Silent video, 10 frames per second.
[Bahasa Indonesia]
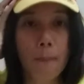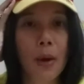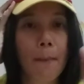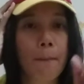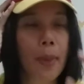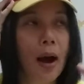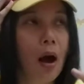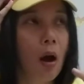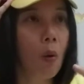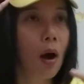
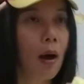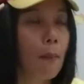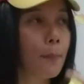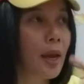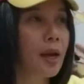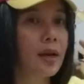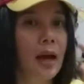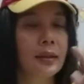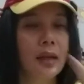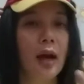membawa
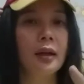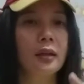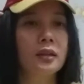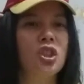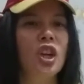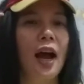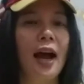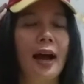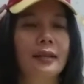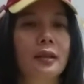binatang
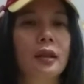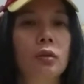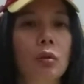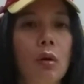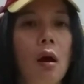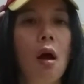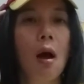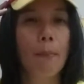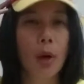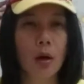jahat itu,
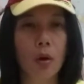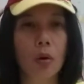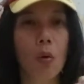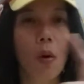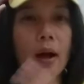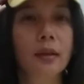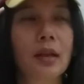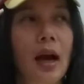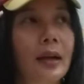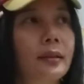beruang
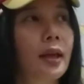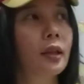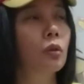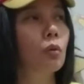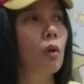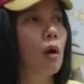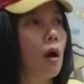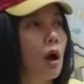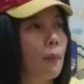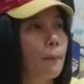jahat itu
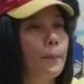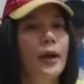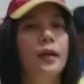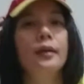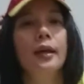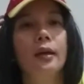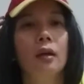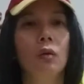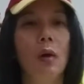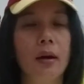pergi
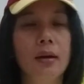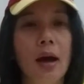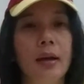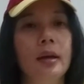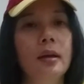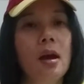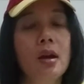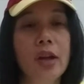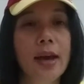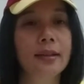keluar dari
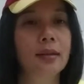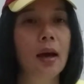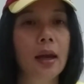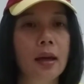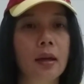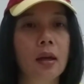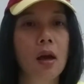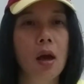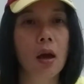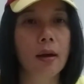desa ini
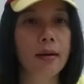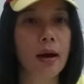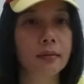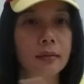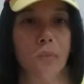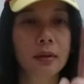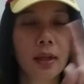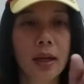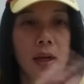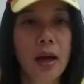dan
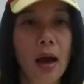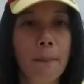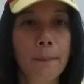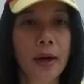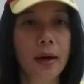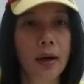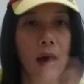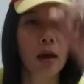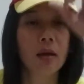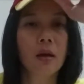tidak
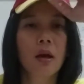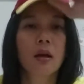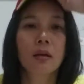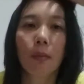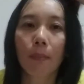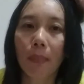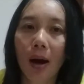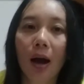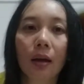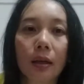pernah
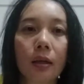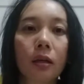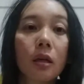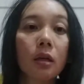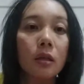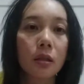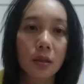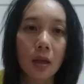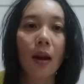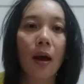kembali
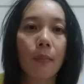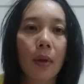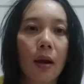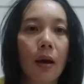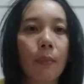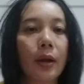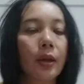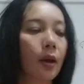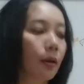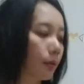selama-lamanya.